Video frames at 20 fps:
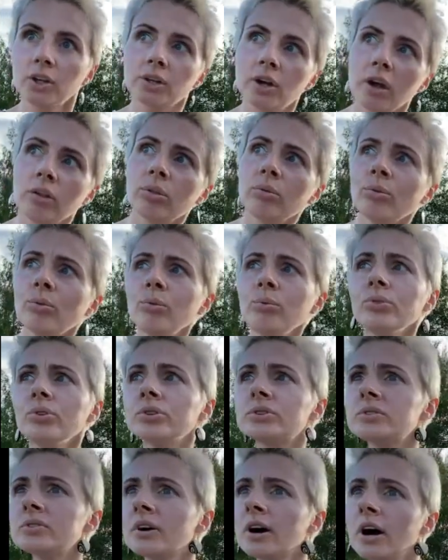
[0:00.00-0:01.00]
Она такая, ну,
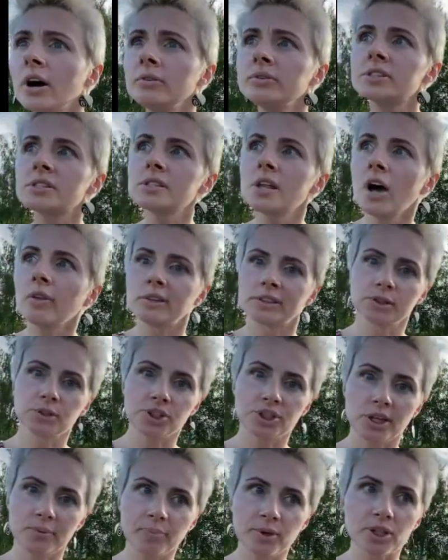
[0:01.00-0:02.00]
не знаю, не знаю. На
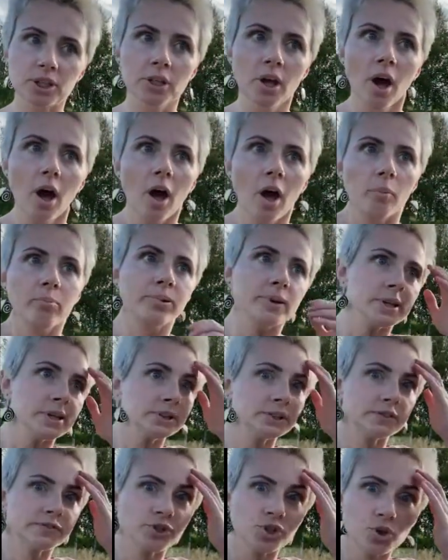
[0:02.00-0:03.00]
следующий день пишет,
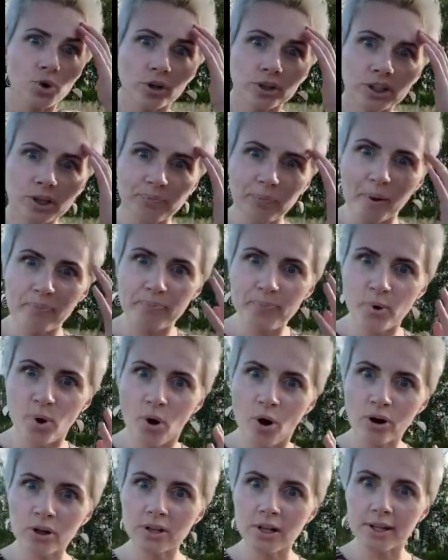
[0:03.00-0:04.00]
блин, девчонки,
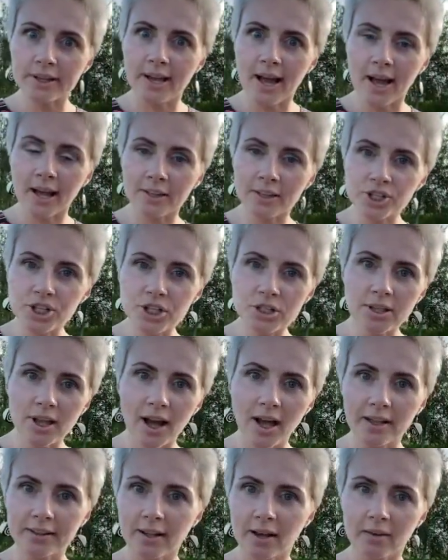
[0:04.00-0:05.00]
поперла, я
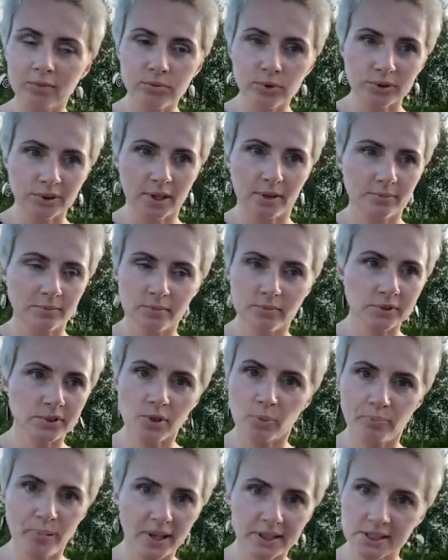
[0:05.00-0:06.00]
начала там, вот там,
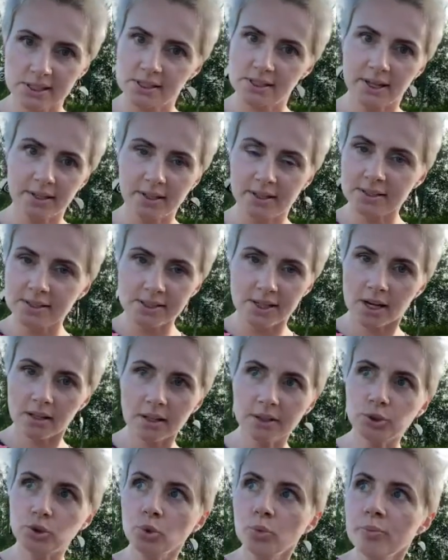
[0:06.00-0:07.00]
не знаю, пятое задание
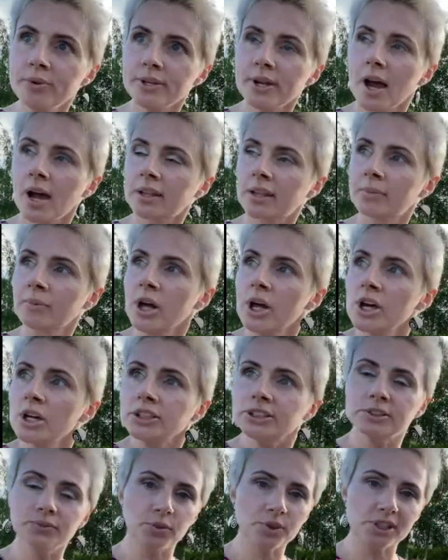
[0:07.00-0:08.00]
делать, и у меня там
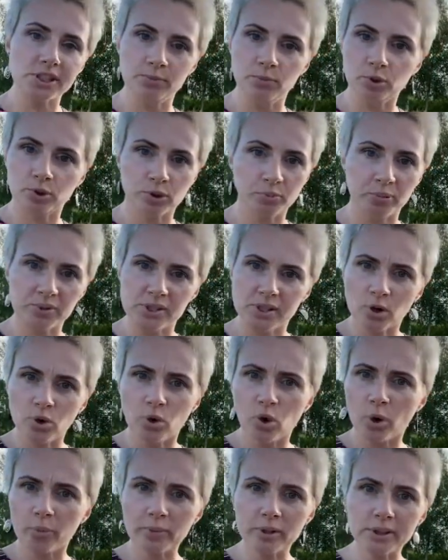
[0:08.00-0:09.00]
сегодня со мной кто-то
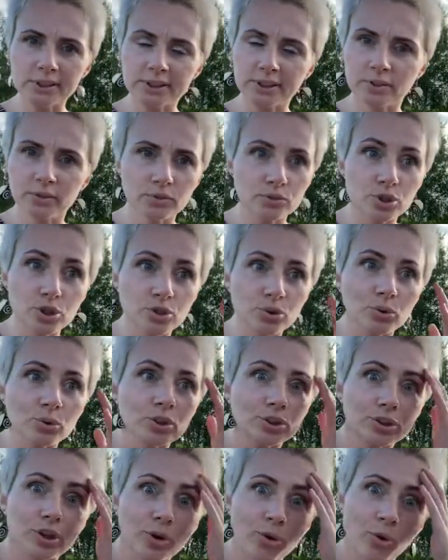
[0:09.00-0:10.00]
познакомился, да, что
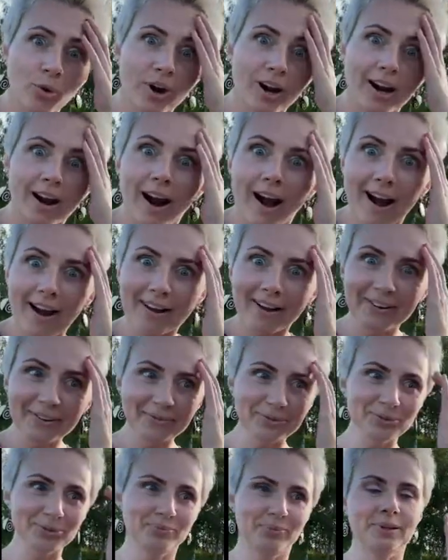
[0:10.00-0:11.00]
да, такое, было. как?
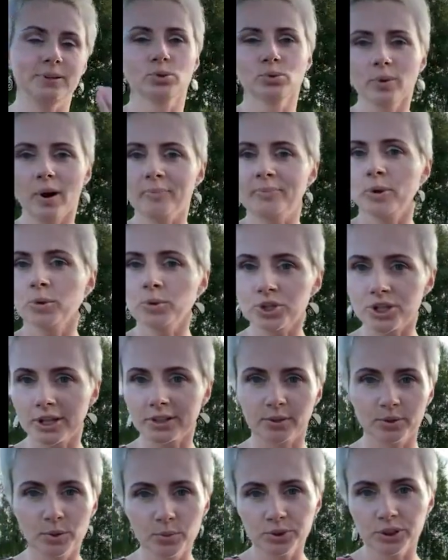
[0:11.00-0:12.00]
Вот, блин, ну, а мне
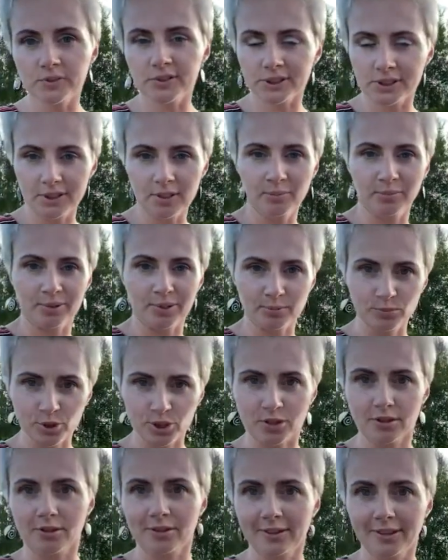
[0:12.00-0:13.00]
уже это не удивительно, потому
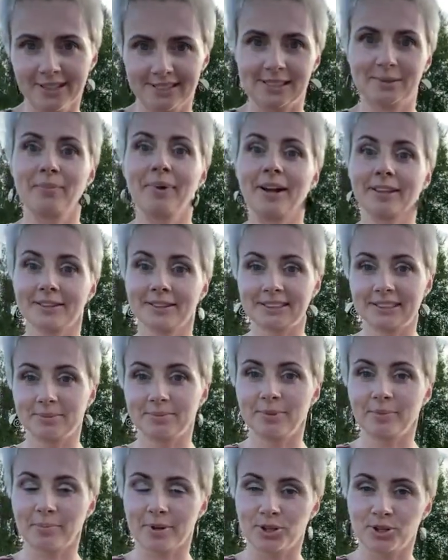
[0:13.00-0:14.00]
что я сама это на
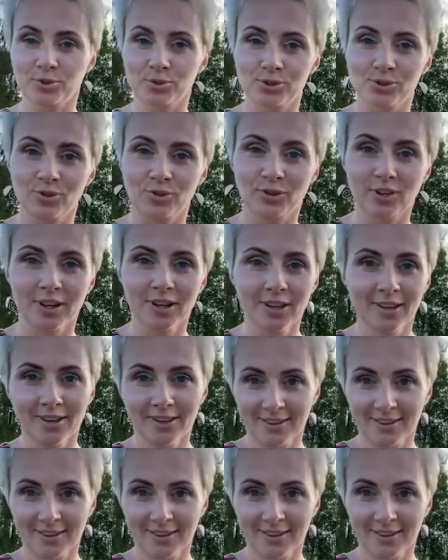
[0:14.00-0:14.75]
себе прочувствовала.